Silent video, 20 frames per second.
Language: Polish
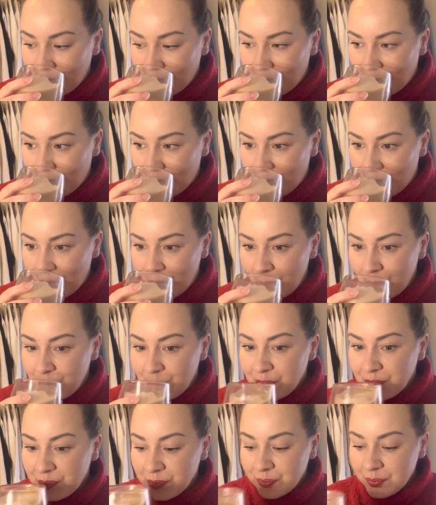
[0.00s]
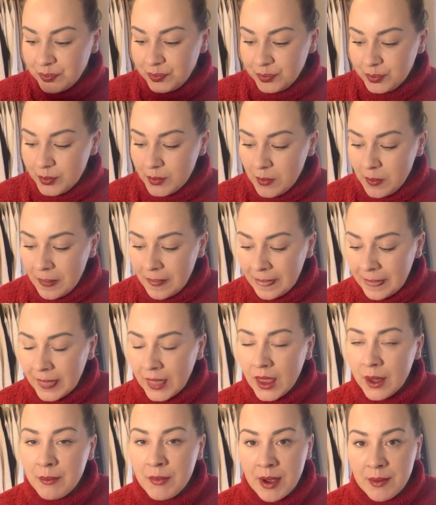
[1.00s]
E,
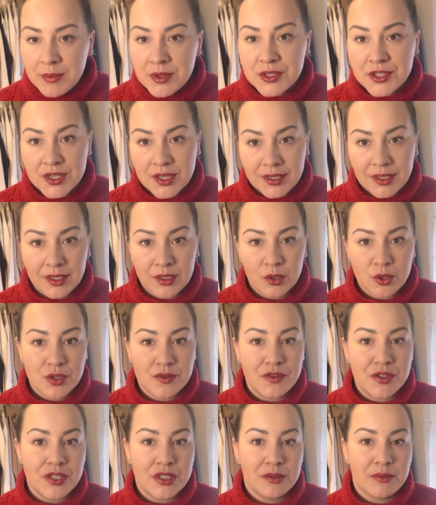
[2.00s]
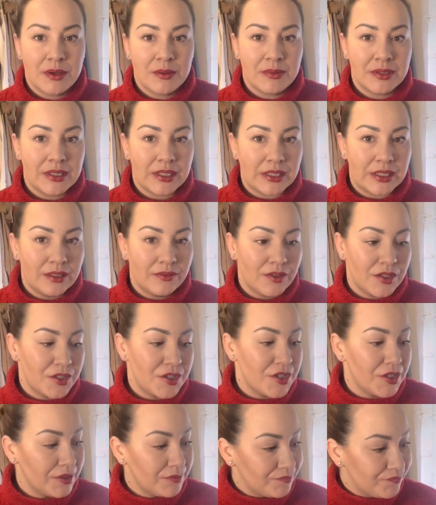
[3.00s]
mamy dzień, ale oczywiście mamy taki,
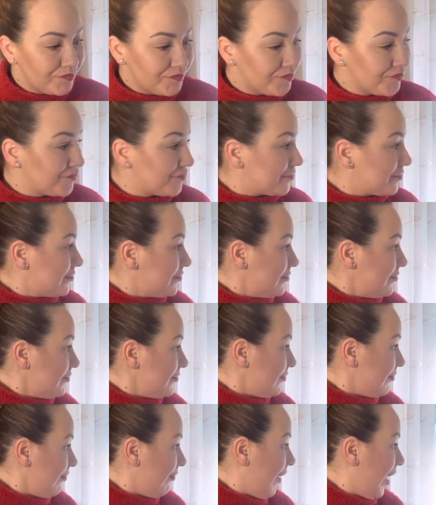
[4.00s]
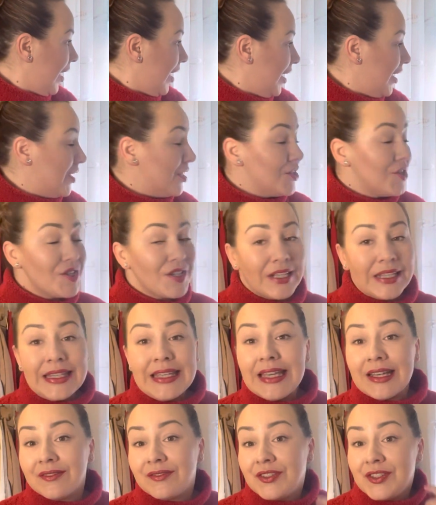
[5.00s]
wiecie,
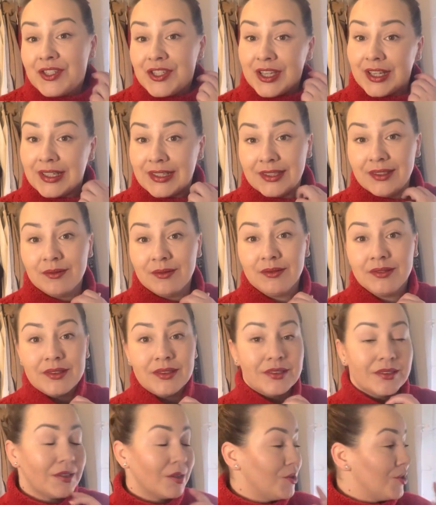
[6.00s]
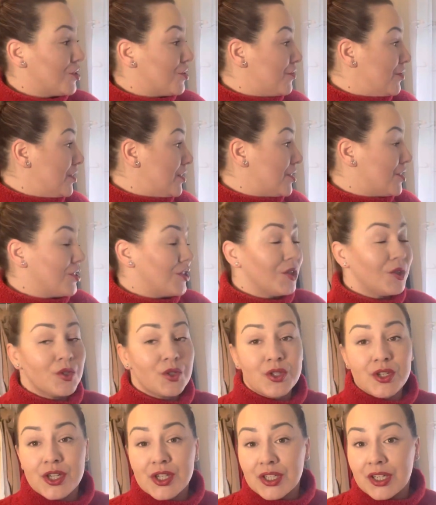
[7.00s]
średniawy dzień, e, chociaż widzę, że się
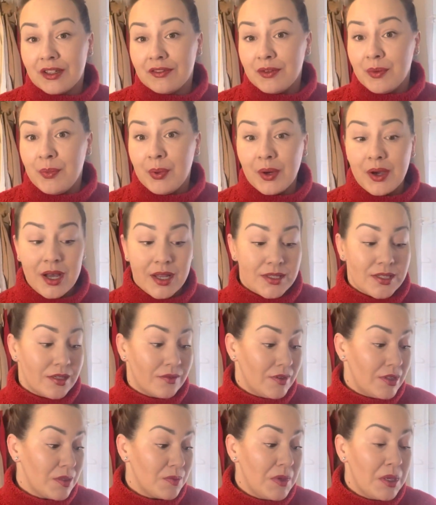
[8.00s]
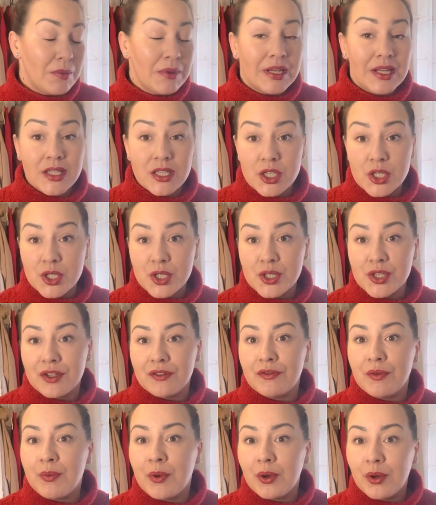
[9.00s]
troszeczkę wypogadza, więc miejmy nadzieję, że się
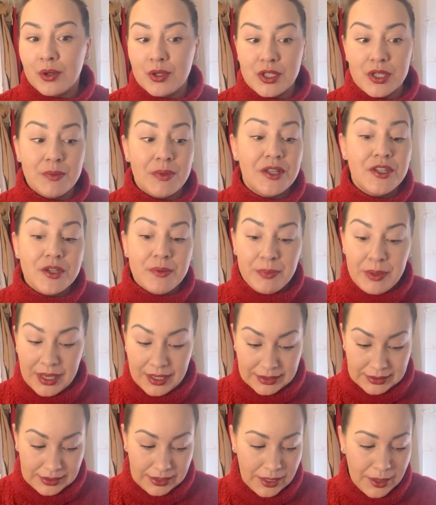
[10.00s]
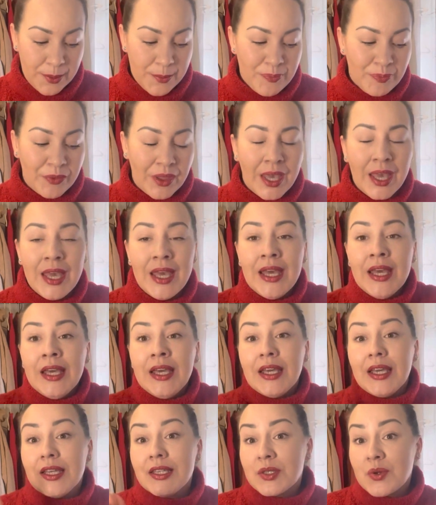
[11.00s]
wypogodzi i będzie pięknie.
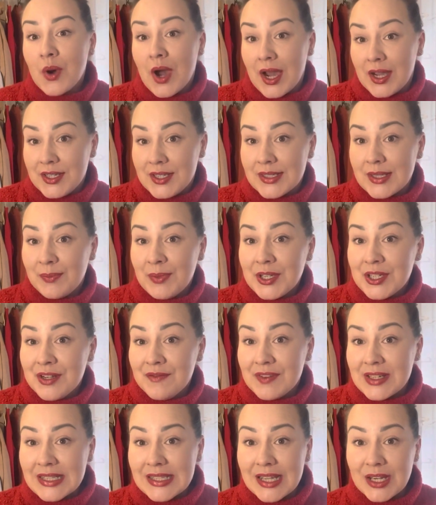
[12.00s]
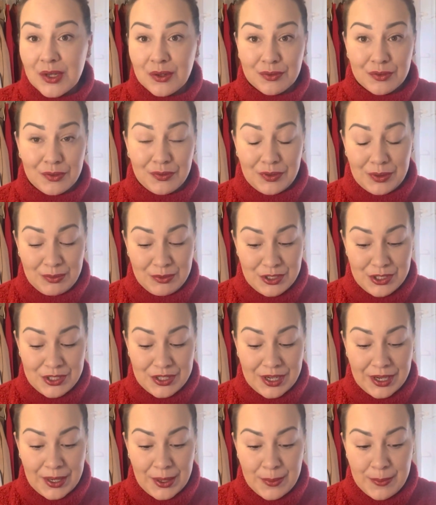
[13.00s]
I słuchajcie, zapraszam Was na nowy film
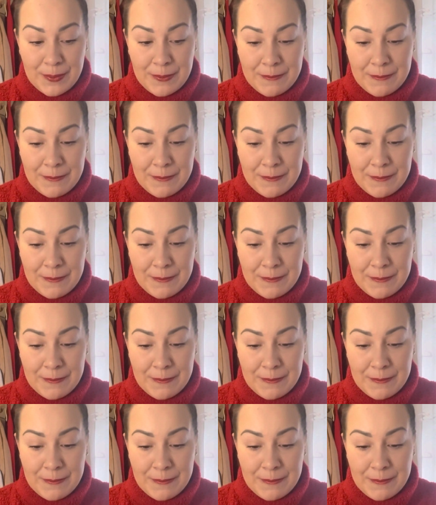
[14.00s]
dzisiaj.